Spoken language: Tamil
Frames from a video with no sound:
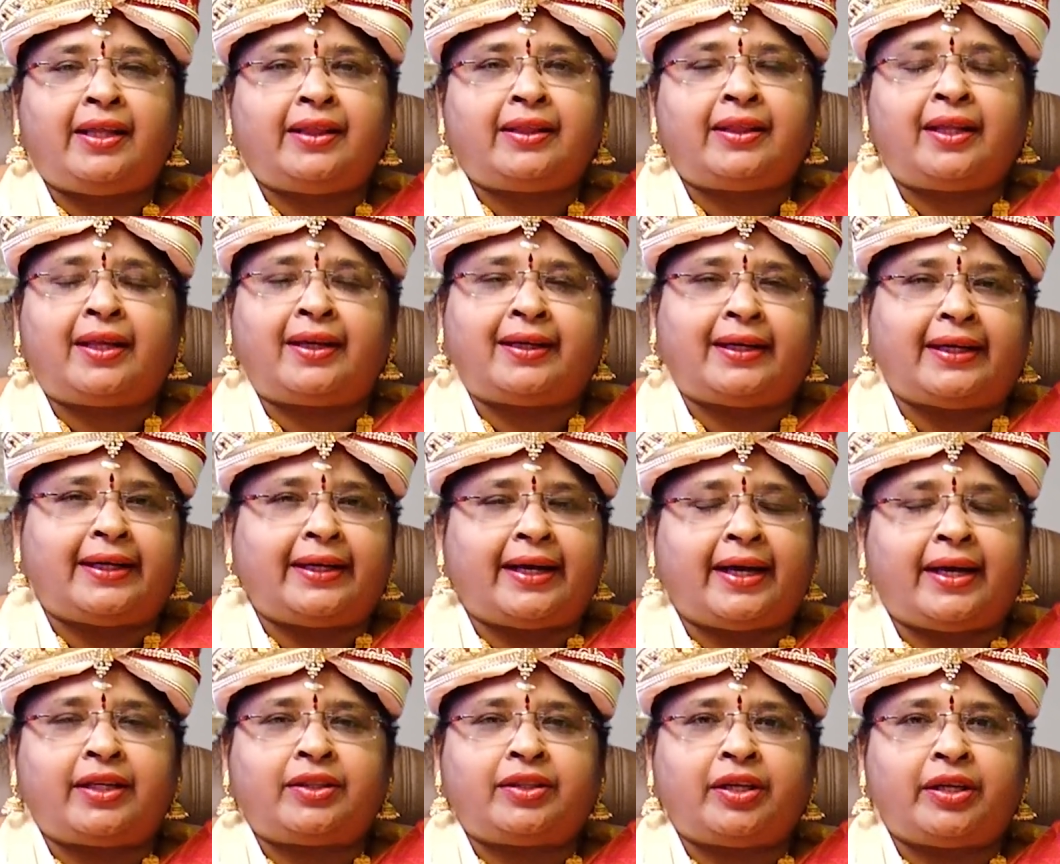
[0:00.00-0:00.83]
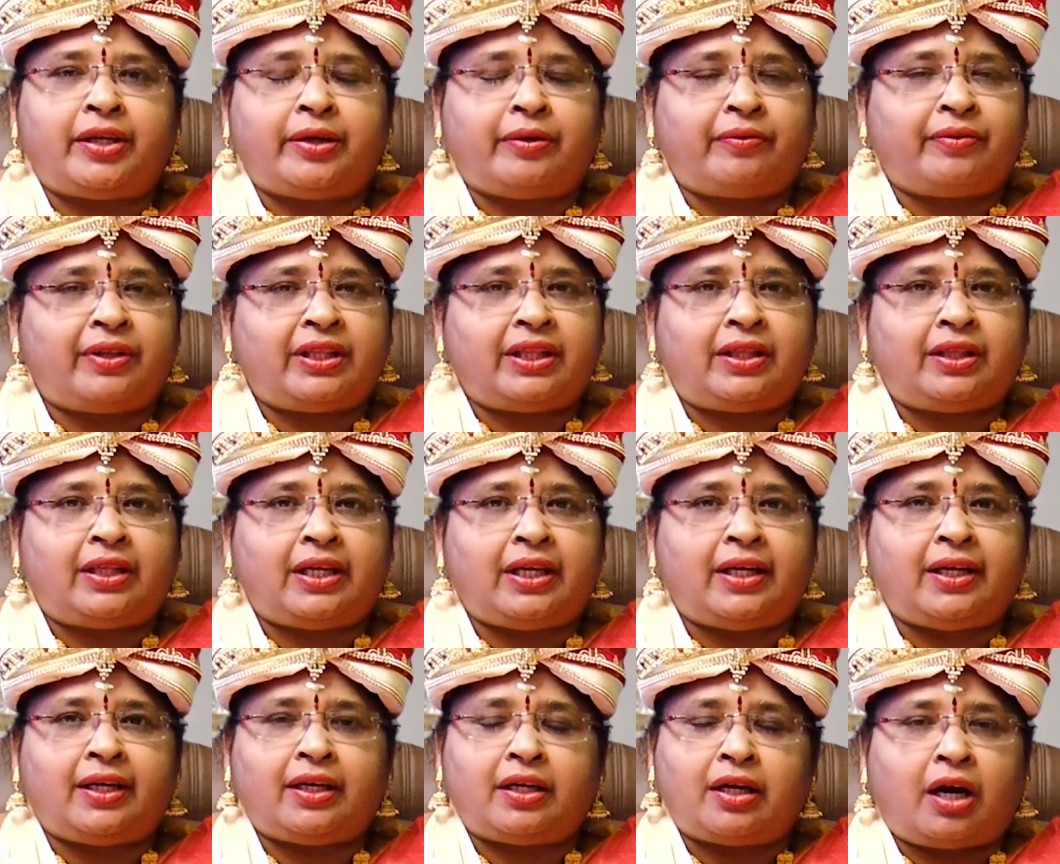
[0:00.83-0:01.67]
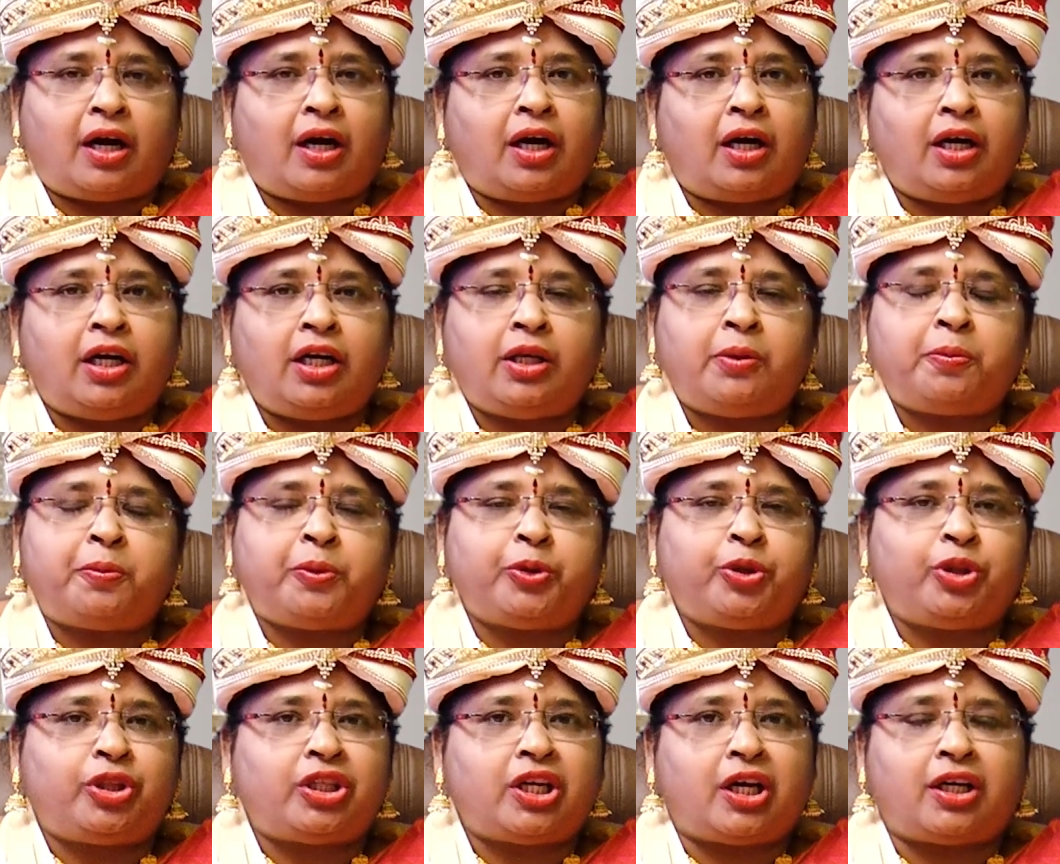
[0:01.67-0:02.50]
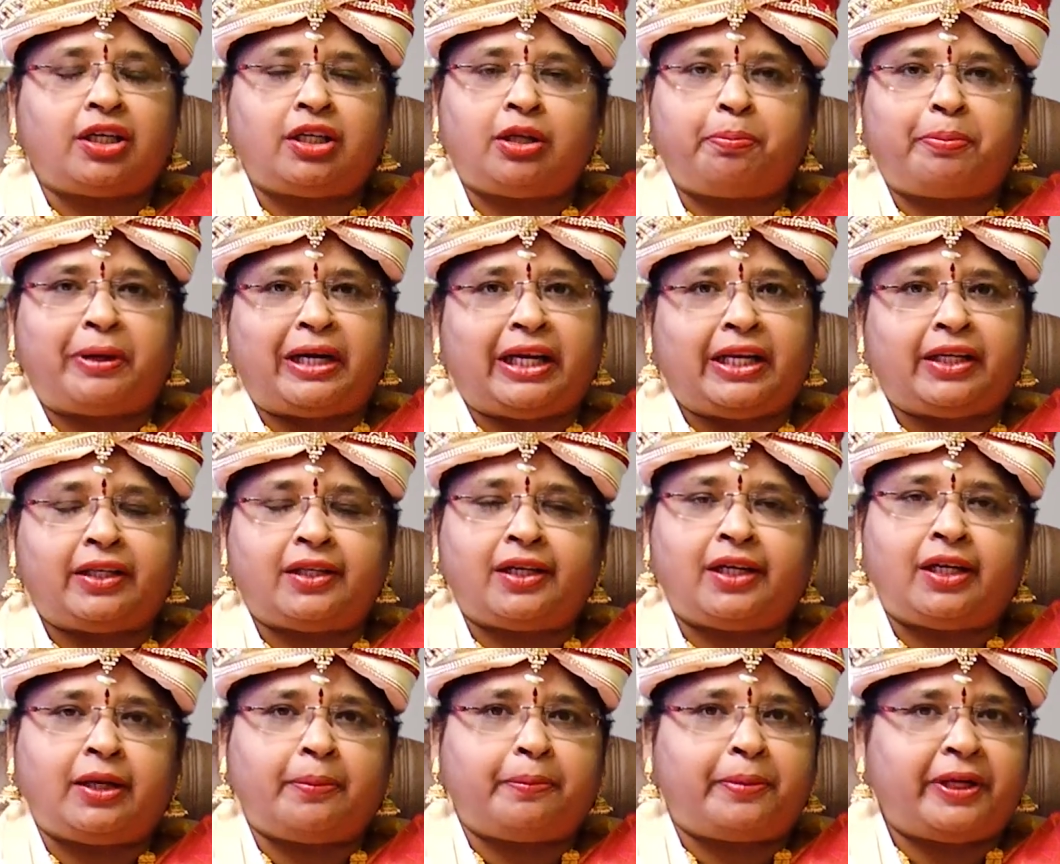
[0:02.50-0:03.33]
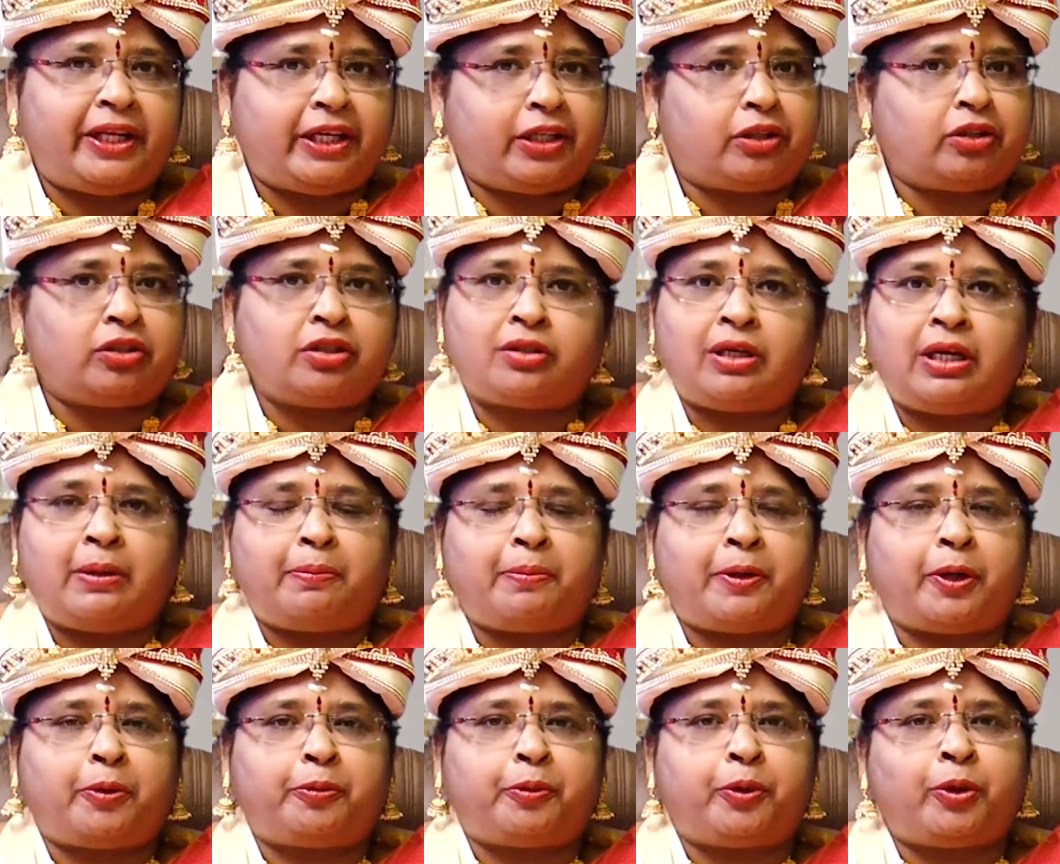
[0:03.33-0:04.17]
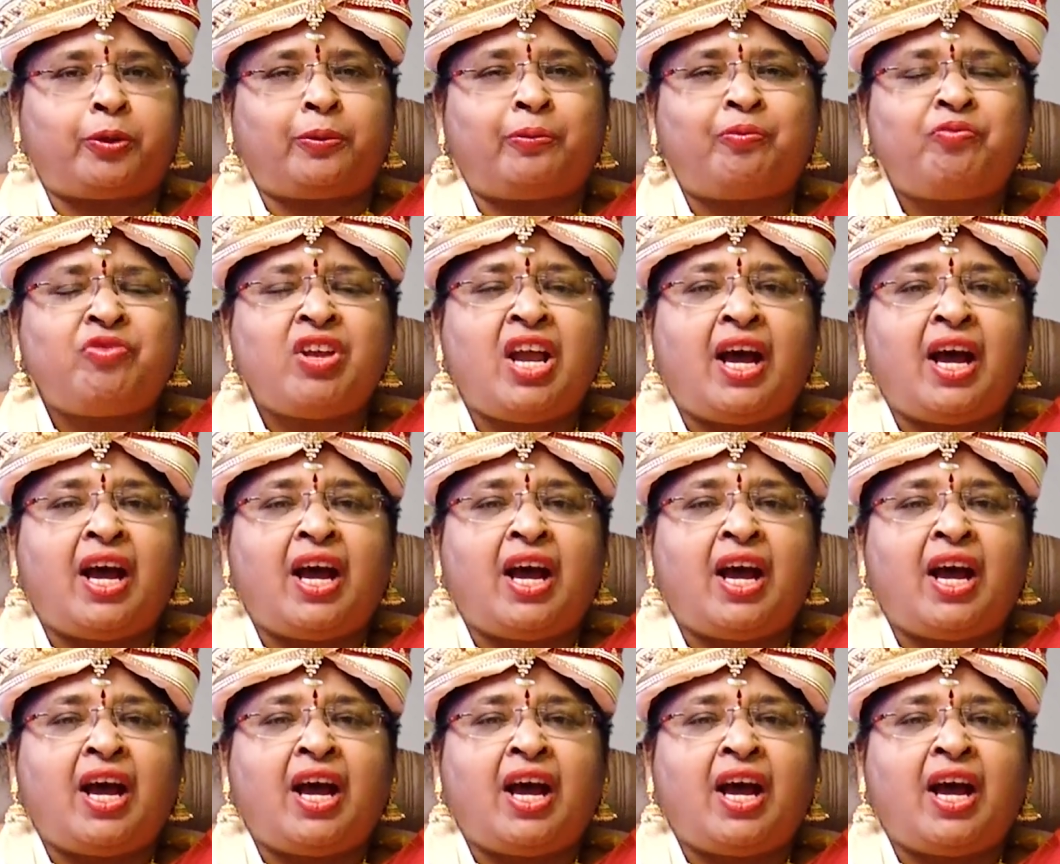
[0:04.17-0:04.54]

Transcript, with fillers: இந்த ரெண்டாயிரத்தி இருபத்தி நாலு புத்தாண்டு பலன்கள் எப்படி இருக்குன்னு சொல்லி பார்ப்போம்